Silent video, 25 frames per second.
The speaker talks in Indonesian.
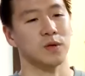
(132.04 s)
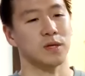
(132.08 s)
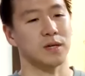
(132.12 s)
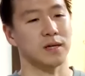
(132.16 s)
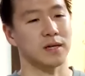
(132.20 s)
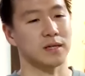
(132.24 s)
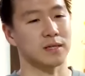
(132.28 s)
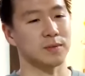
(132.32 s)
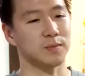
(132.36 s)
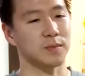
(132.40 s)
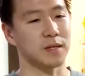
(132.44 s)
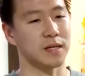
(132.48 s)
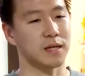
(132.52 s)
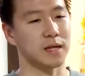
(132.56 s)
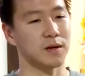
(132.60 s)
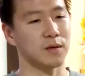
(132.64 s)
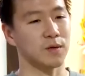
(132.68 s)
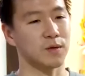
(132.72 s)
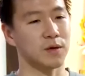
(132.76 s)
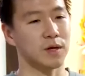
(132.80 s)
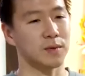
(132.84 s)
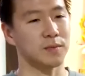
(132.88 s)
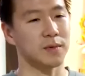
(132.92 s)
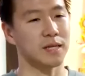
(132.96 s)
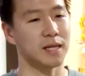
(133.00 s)
ya
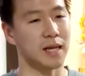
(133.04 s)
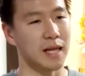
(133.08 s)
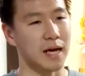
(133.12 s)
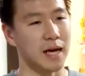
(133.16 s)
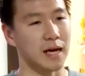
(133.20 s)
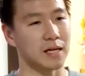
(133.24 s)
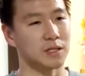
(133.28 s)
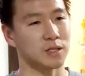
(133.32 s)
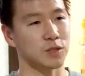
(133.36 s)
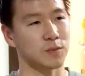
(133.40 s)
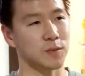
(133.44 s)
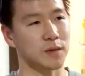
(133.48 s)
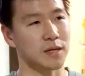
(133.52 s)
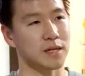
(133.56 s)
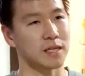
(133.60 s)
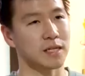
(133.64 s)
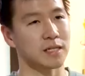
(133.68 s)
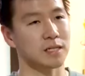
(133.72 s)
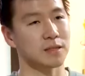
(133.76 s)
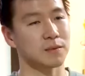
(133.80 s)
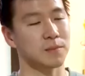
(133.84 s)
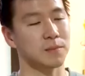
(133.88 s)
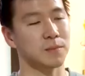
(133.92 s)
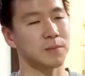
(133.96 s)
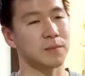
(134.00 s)
sebenarnya udah bilang cuman
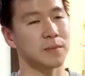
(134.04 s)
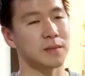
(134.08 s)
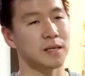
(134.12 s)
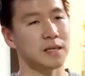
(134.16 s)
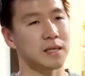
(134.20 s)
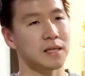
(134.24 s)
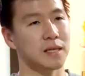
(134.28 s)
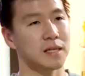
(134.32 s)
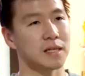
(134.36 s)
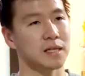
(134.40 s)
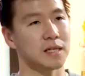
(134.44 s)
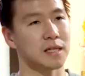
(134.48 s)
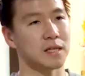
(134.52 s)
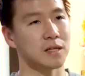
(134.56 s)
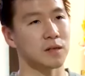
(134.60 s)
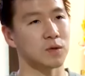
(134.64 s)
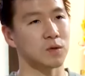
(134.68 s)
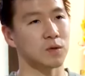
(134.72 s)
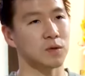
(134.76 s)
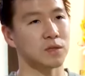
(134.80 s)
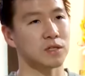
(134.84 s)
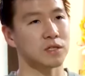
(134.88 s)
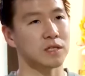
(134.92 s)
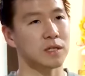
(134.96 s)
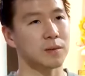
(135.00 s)
resmi
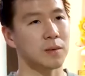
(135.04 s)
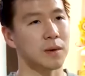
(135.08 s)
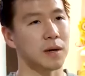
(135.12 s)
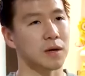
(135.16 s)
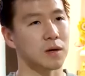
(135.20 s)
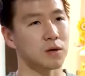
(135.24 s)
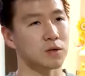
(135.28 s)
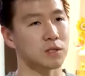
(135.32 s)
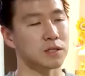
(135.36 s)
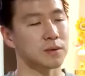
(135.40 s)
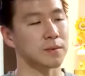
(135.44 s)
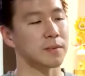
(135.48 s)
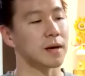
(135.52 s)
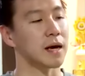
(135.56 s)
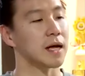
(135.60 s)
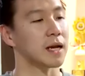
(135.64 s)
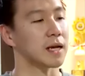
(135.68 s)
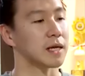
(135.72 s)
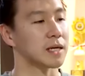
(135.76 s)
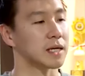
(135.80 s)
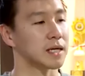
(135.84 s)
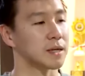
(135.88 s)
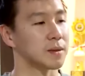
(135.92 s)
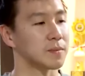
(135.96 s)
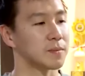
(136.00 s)
tertulisnya baru
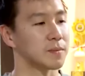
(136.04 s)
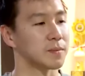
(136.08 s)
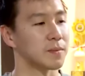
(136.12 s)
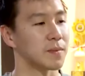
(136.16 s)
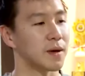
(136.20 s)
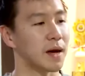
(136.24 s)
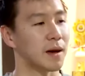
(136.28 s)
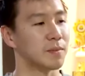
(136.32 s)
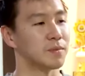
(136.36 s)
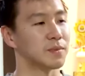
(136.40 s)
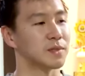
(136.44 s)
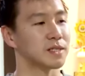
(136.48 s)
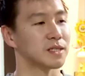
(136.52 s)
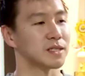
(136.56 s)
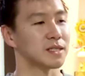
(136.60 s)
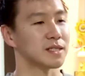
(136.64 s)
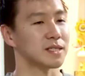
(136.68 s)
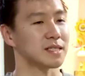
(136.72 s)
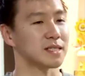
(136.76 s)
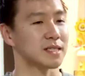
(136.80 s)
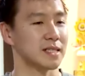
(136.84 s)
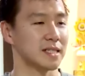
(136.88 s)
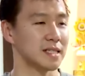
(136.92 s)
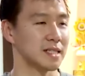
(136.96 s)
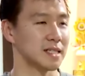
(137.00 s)
semalam
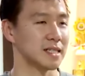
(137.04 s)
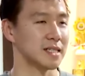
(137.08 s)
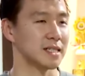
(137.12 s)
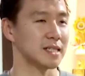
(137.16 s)
abis